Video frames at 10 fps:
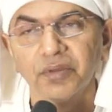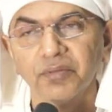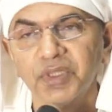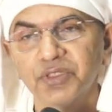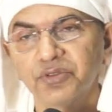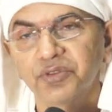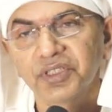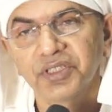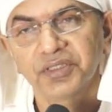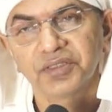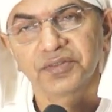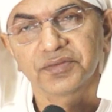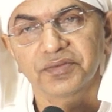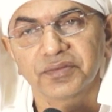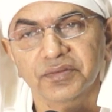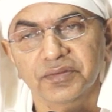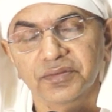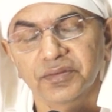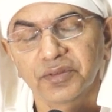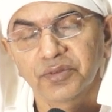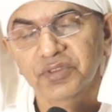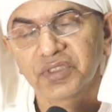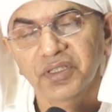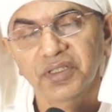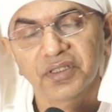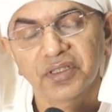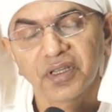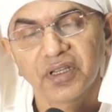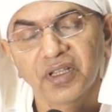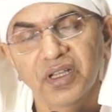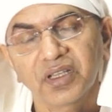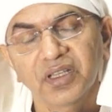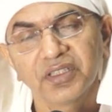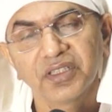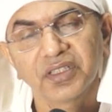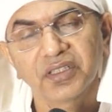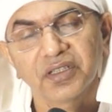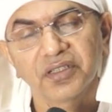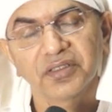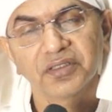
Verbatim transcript: मंसूर की उसने अनालक कह दिया था